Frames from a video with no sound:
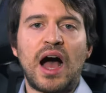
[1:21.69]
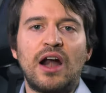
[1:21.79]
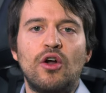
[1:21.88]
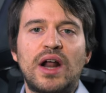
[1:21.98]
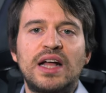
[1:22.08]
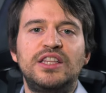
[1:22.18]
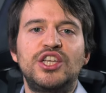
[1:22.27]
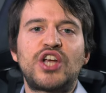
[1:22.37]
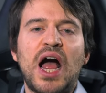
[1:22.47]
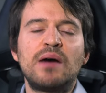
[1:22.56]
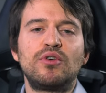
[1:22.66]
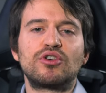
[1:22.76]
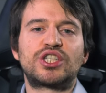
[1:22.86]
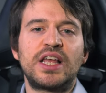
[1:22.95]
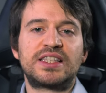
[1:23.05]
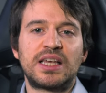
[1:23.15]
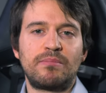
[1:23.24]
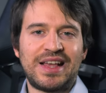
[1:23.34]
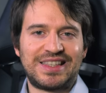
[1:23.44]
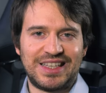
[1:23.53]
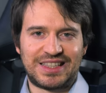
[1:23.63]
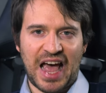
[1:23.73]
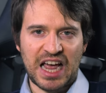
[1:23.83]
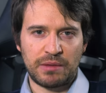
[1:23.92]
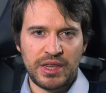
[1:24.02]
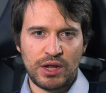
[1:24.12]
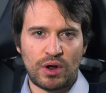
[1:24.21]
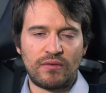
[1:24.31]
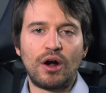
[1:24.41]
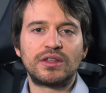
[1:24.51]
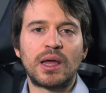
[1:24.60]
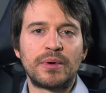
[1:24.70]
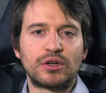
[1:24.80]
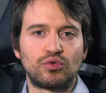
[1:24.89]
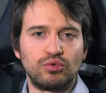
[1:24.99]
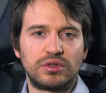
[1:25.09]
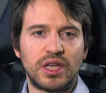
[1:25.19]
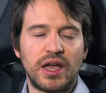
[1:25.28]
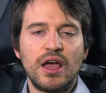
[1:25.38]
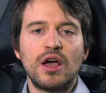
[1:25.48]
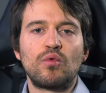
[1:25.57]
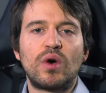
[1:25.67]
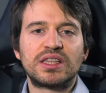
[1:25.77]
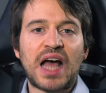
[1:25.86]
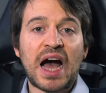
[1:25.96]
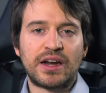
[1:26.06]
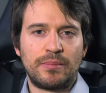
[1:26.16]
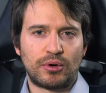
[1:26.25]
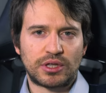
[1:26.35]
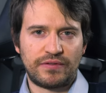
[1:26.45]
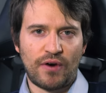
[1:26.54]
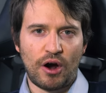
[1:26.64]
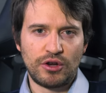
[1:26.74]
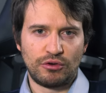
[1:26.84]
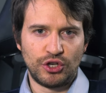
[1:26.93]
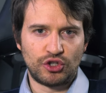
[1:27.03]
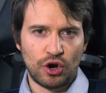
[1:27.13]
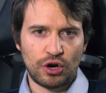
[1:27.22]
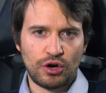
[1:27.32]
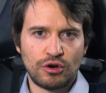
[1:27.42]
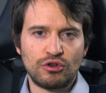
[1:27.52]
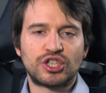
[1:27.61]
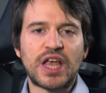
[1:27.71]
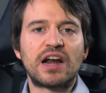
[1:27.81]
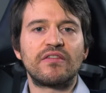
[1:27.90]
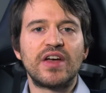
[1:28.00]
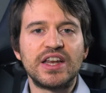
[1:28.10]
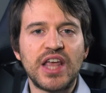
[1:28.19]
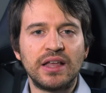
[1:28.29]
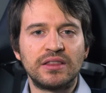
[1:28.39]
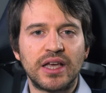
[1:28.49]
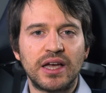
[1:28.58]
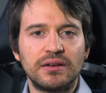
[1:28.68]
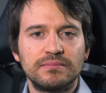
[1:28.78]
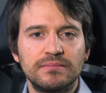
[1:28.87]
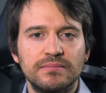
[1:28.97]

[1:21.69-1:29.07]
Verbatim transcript: Allora, diciamolo senza mezzi termini una volta per tutte, guardare il portafoglio ogni giorno non serve a niente.